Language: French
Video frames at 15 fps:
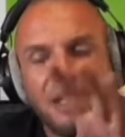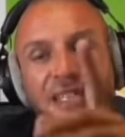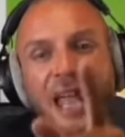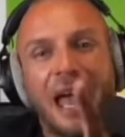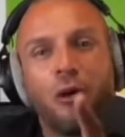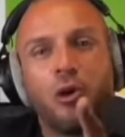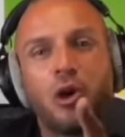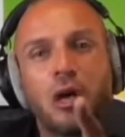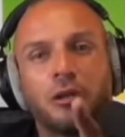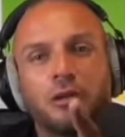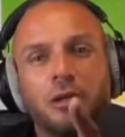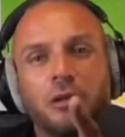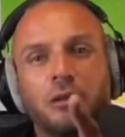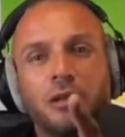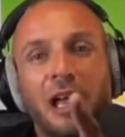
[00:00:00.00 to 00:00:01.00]
Mais t'es
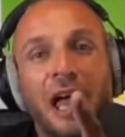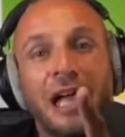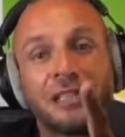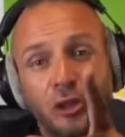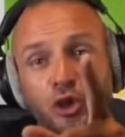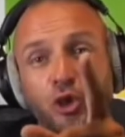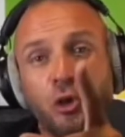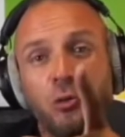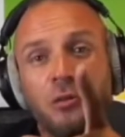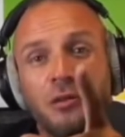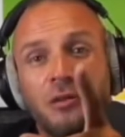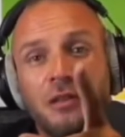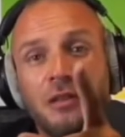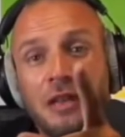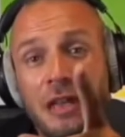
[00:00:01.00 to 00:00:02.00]
arrogante Hein Attention.
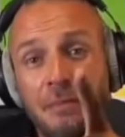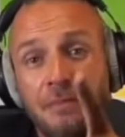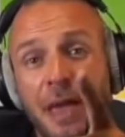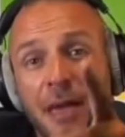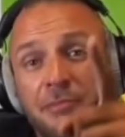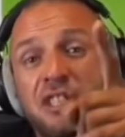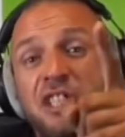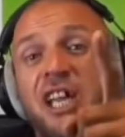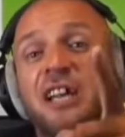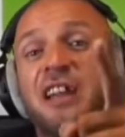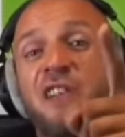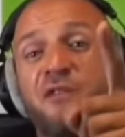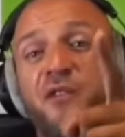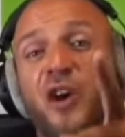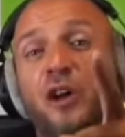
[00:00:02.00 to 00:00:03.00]
Ah Même
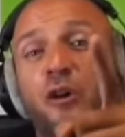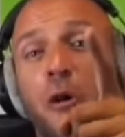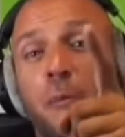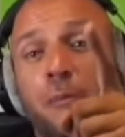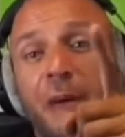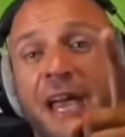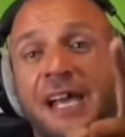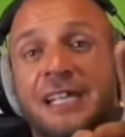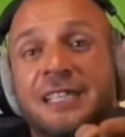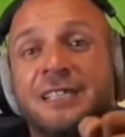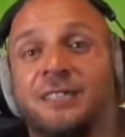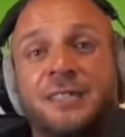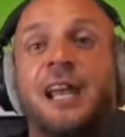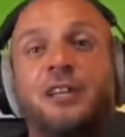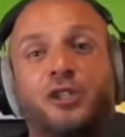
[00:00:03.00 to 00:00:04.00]
Jennifer
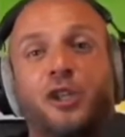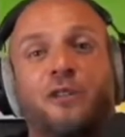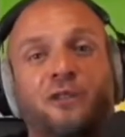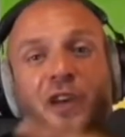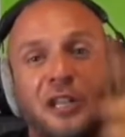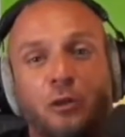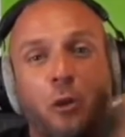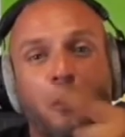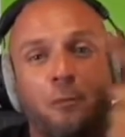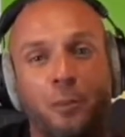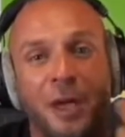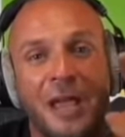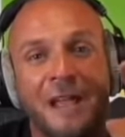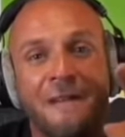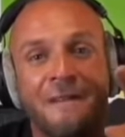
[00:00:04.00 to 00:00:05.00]
Lopez, elle se fait
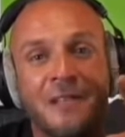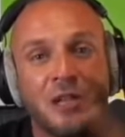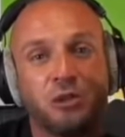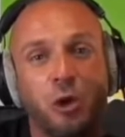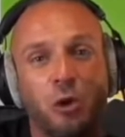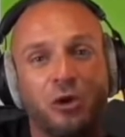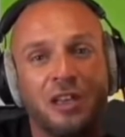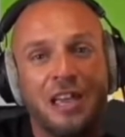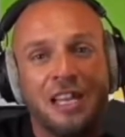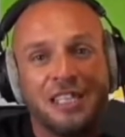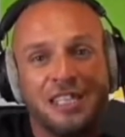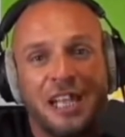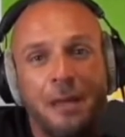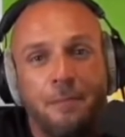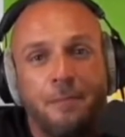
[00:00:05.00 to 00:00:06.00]
tromper. Donc,
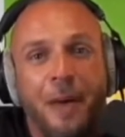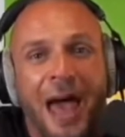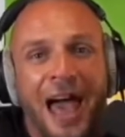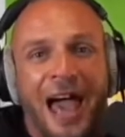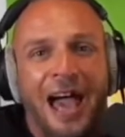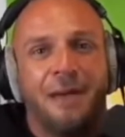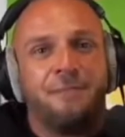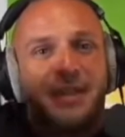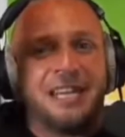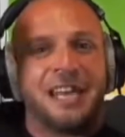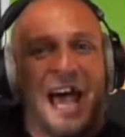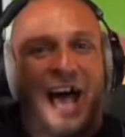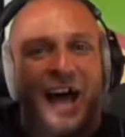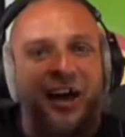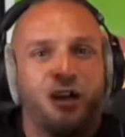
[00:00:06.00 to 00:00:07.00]
c'est pas
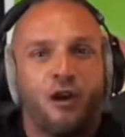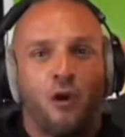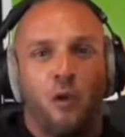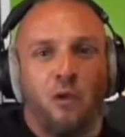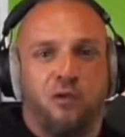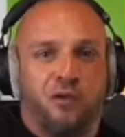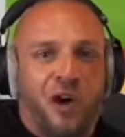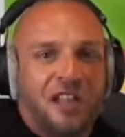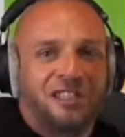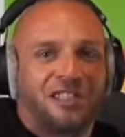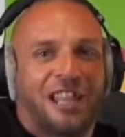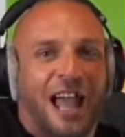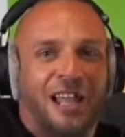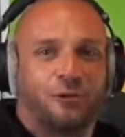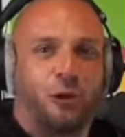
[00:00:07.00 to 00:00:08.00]
Amina ou
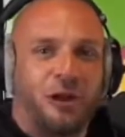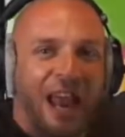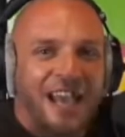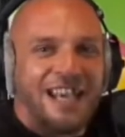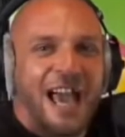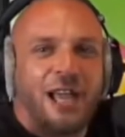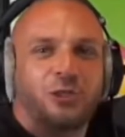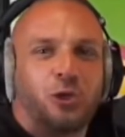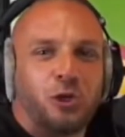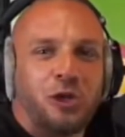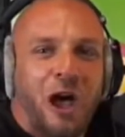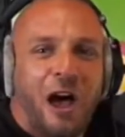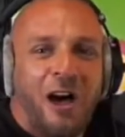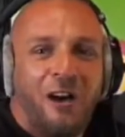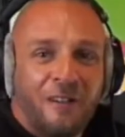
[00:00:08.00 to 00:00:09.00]
Fanta de la guerre
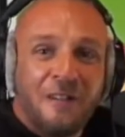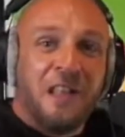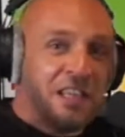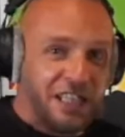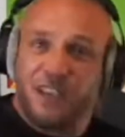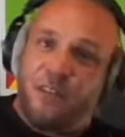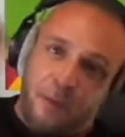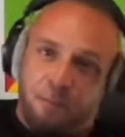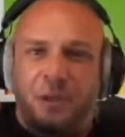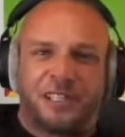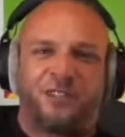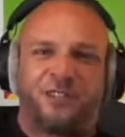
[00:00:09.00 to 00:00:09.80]
du Nord qui va